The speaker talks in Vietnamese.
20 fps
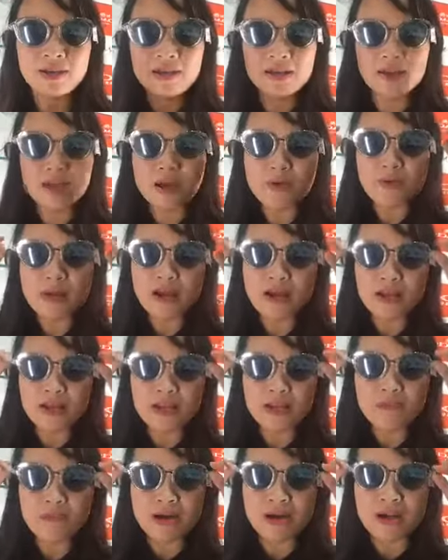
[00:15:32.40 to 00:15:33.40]
Nếu mà
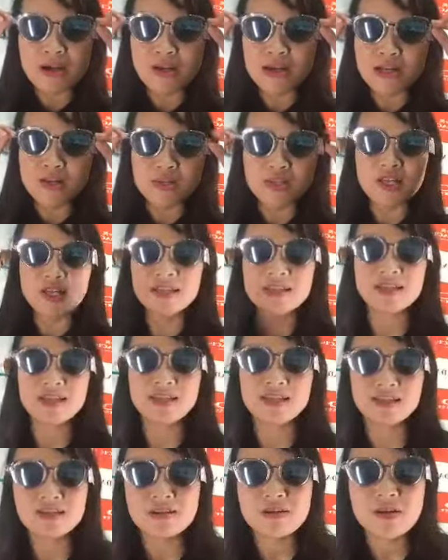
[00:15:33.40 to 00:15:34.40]
nếu mà cần điều chỉnh gì
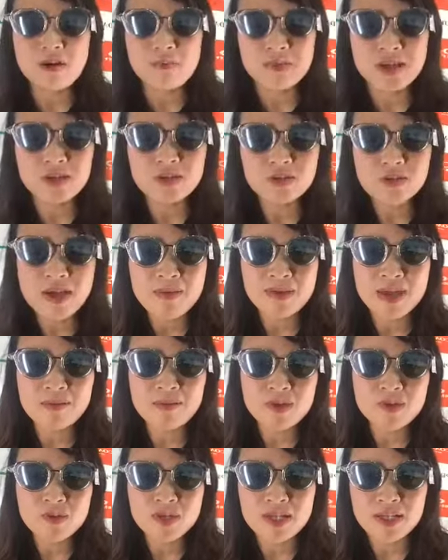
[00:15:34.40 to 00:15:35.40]
thì cứ comment giúp em để em
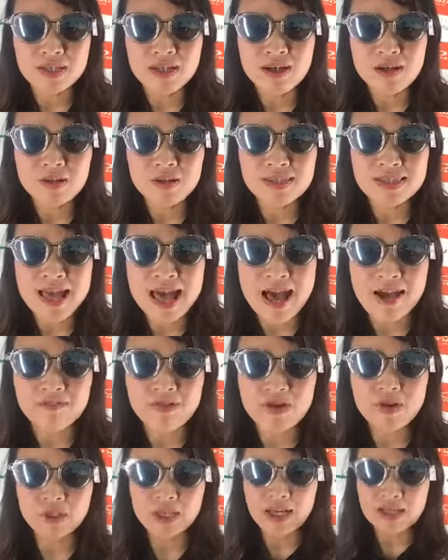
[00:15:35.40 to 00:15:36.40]
điều chỉnh nhá. Có sáng và
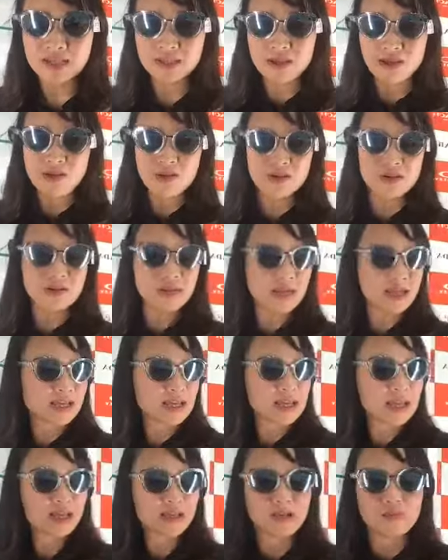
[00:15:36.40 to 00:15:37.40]
có thấy rõ được cái
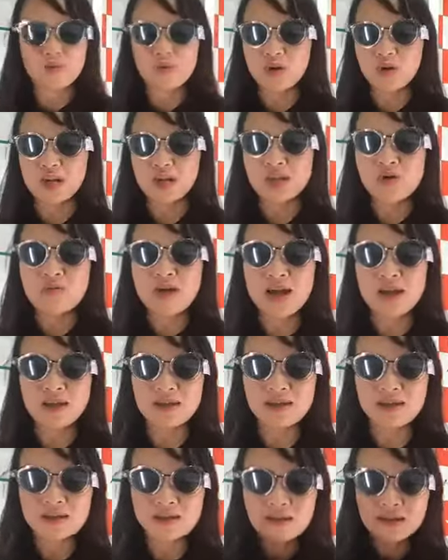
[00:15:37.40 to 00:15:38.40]
đặc điểm của kính không ạ?
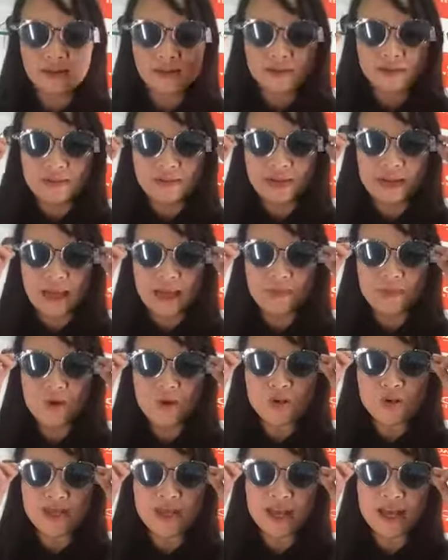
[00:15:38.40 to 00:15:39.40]
Em
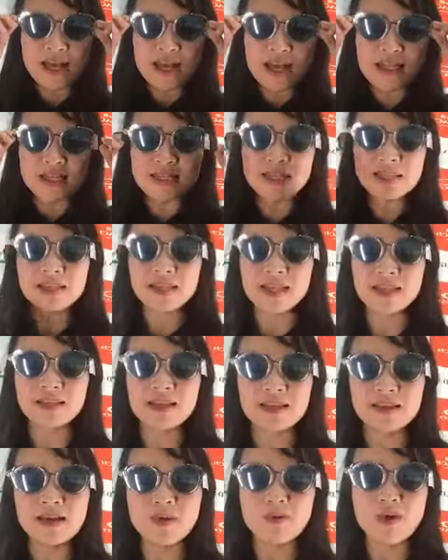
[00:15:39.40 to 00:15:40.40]
lo nhất là các anh chị lại
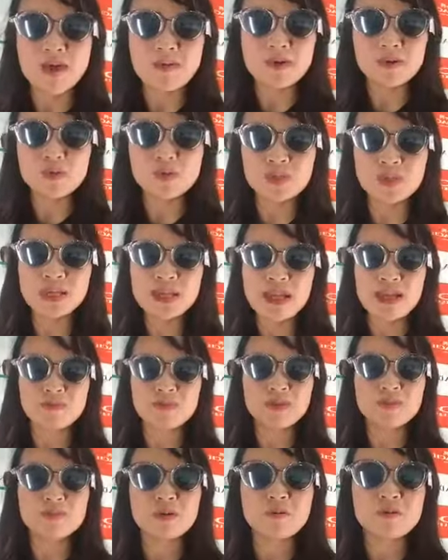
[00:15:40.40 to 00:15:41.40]
thấy ở ngoài mặc dù rất đẹp
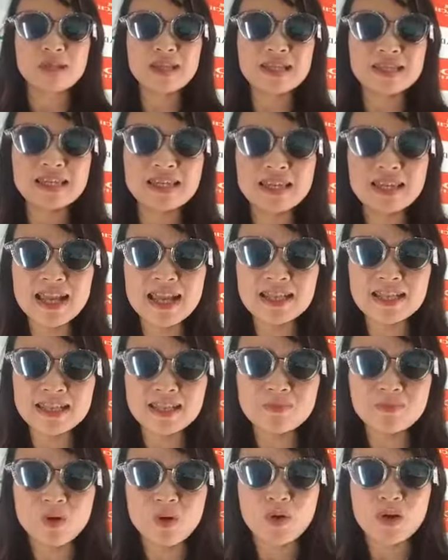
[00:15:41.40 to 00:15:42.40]
nhưng mà không biết livestream
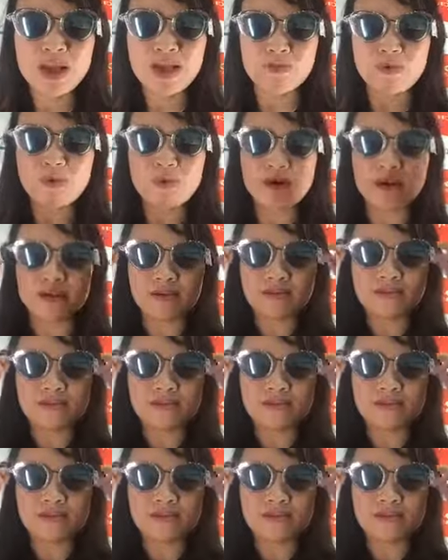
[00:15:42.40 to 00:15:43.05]
livestream nó có đẹp không ạ?